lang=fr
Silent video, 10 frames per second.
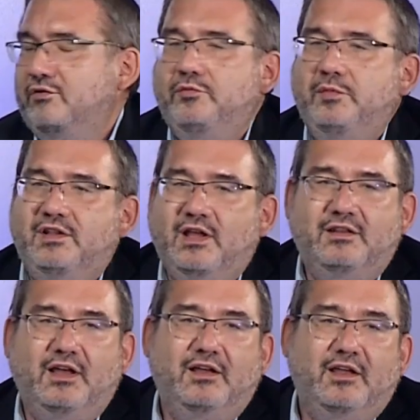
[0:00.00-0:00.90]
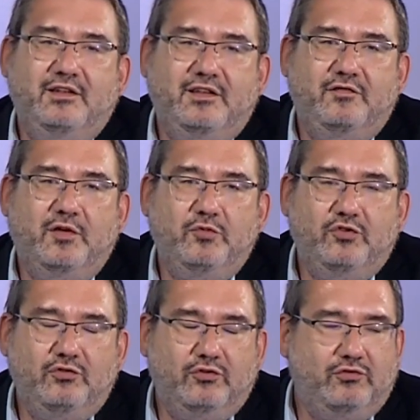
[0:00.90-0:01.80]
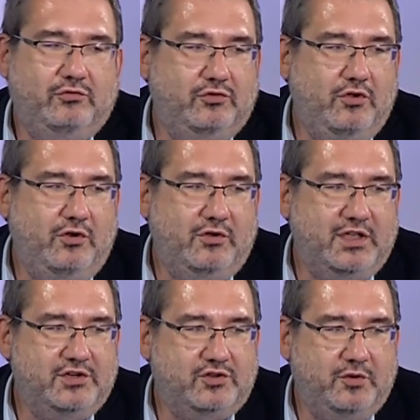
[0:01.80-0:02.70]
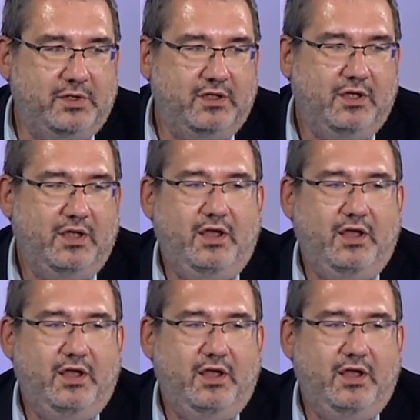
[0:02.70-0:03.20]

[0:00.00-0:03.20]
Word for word: du MetraTac et cette fameuse notion de langage commun